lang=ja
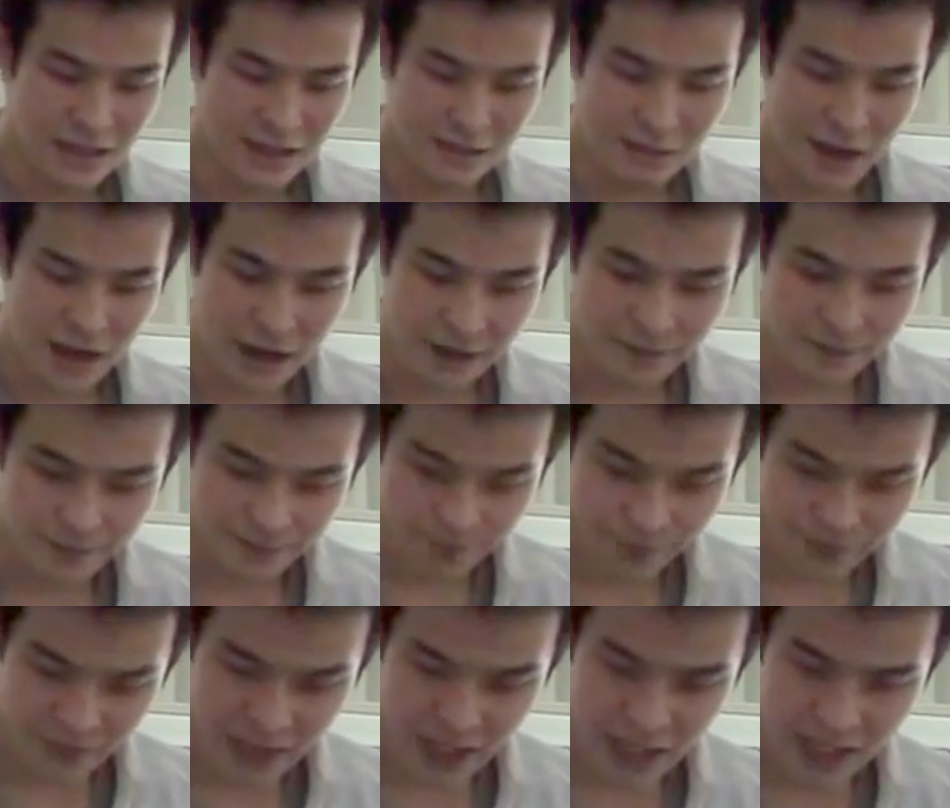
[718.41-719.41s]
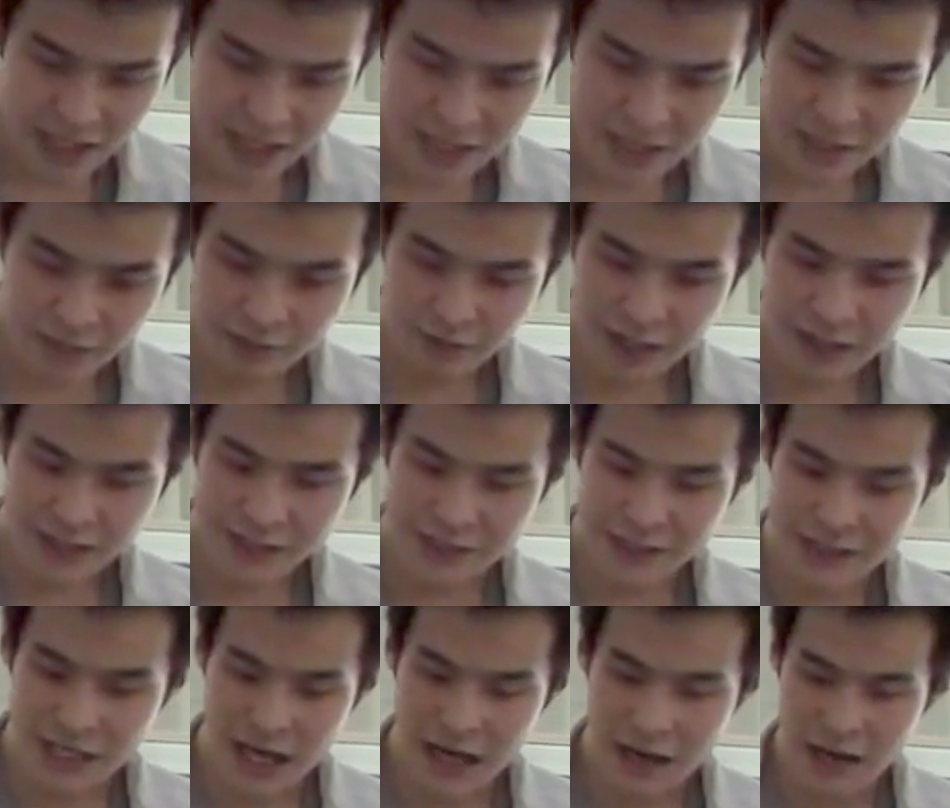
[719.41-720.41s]
で、まあ、返信の回
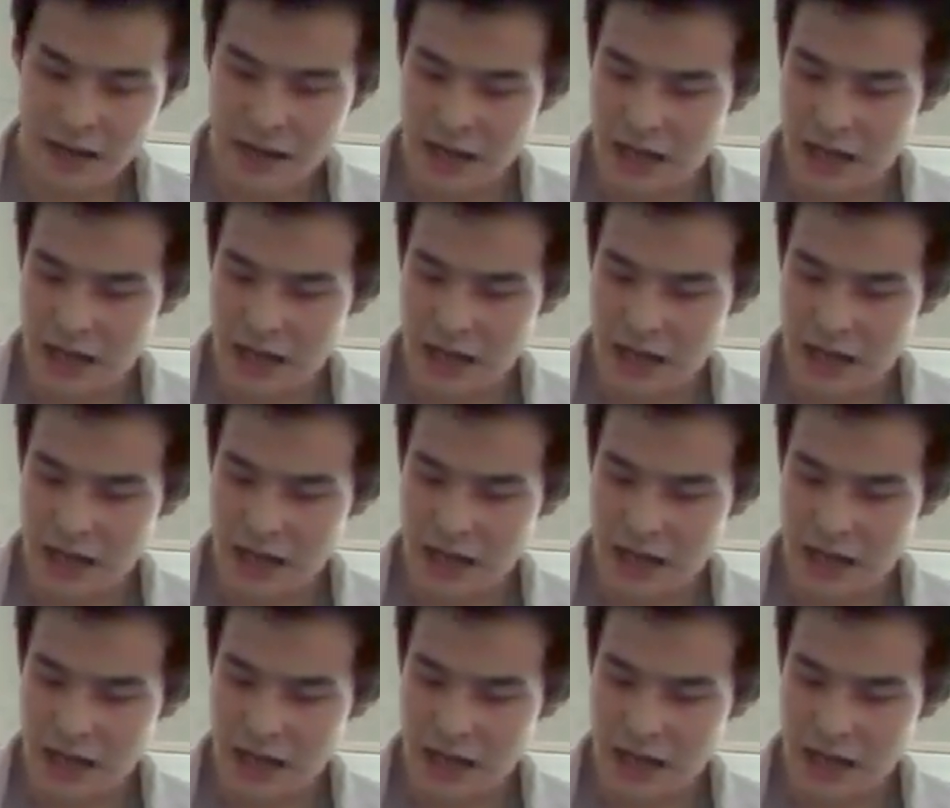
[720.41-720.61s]
数や